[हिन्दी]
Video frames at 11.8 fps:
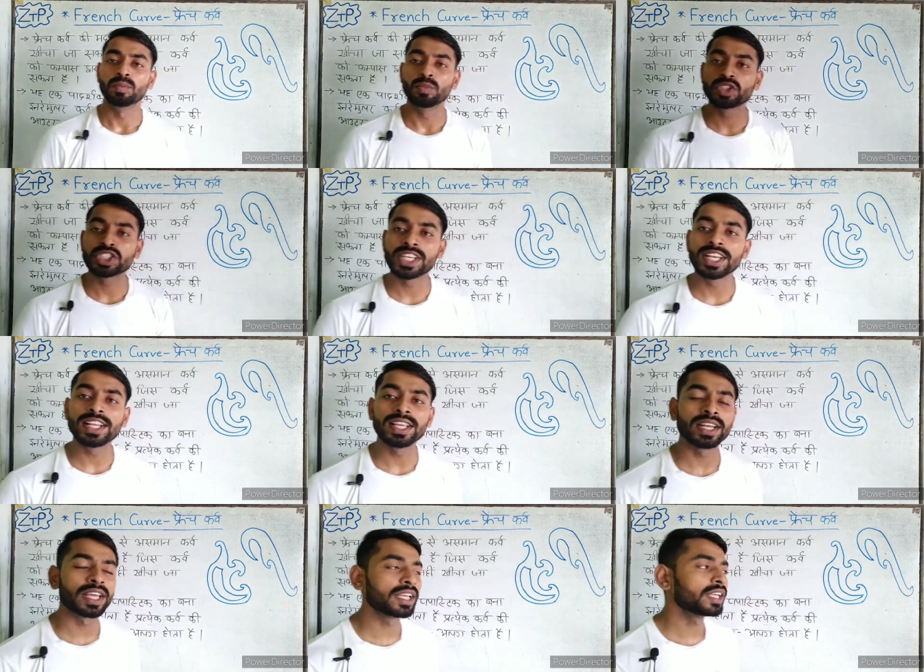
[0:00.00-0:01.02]
मुश्किल
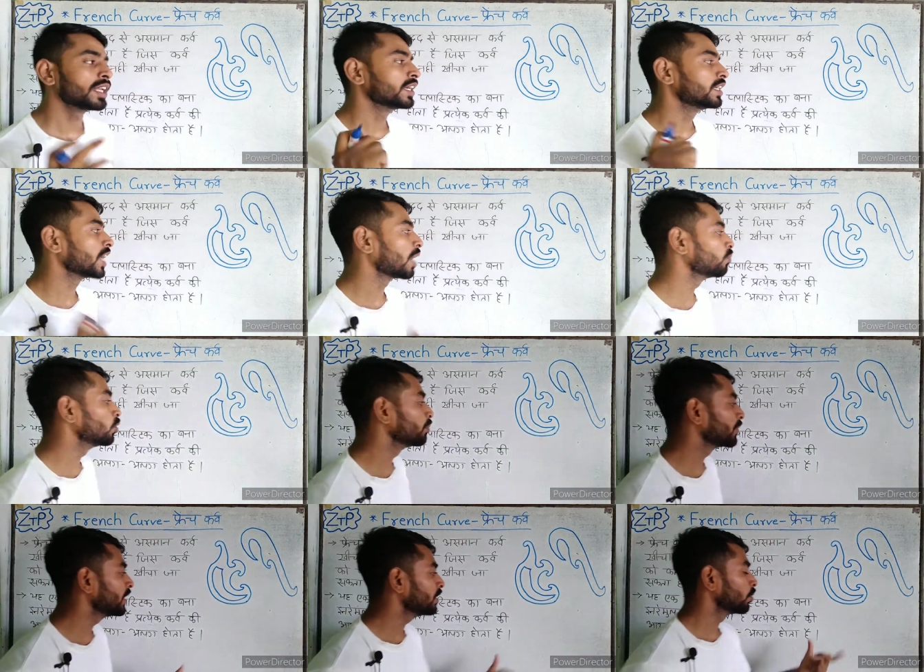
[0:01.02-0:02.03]
ही नहीं
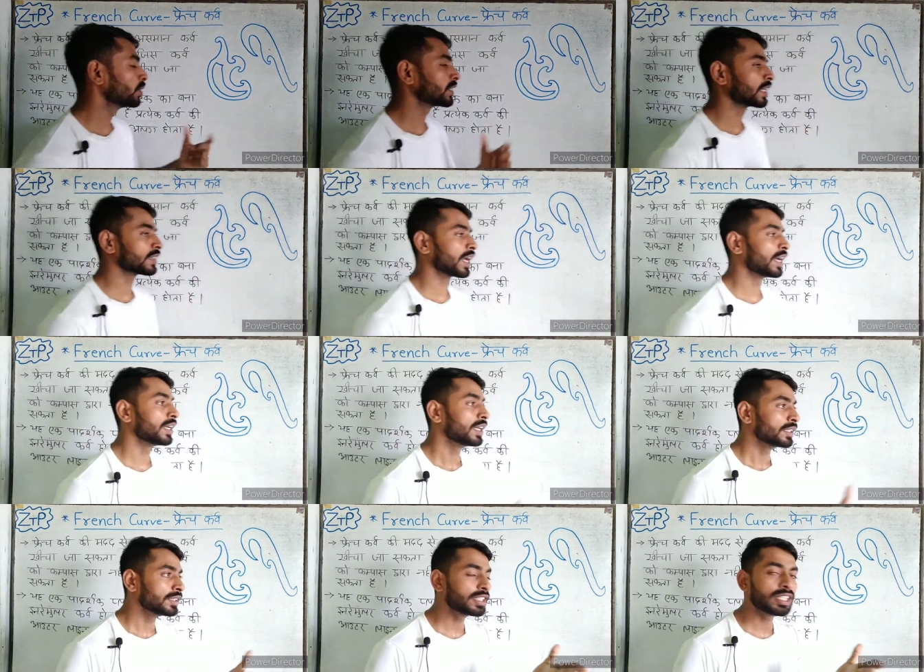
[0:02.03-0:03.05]
नामुमकिन हो जाता है
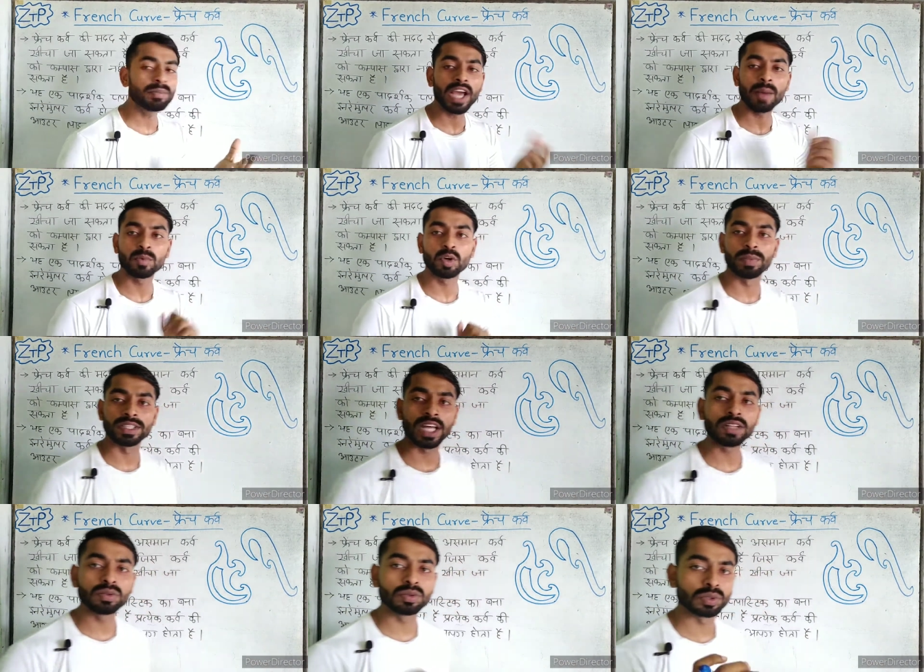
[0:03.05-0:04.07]
जैसे मैं आपको
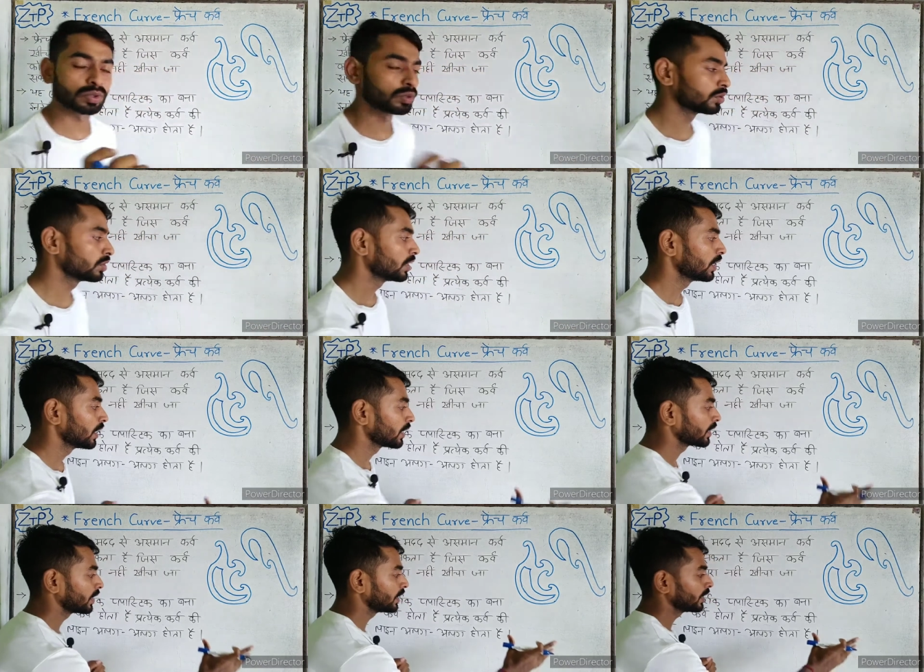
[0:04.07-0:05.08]
बता दूं दोस्तों
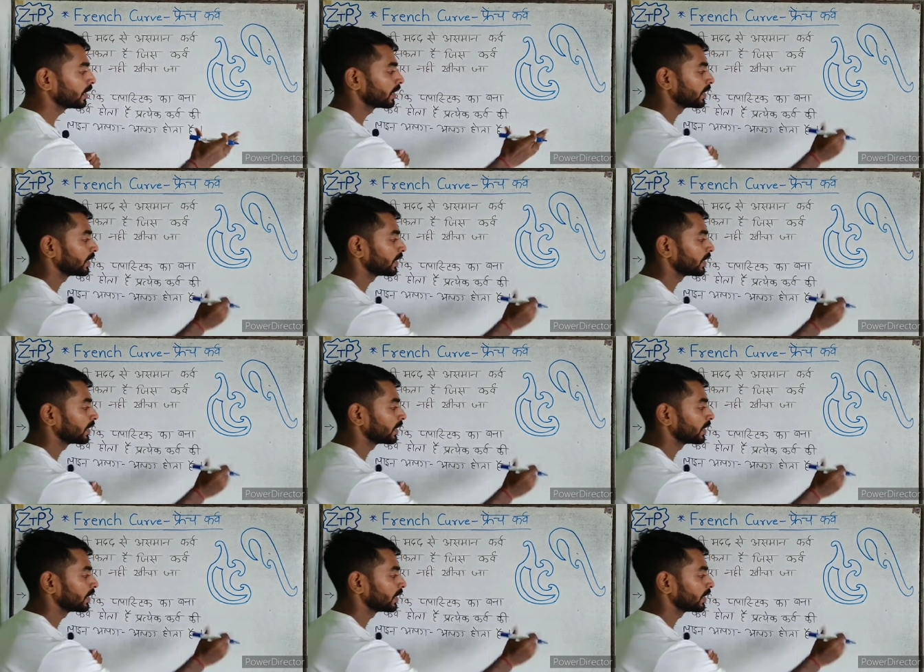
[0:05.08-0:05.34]
कि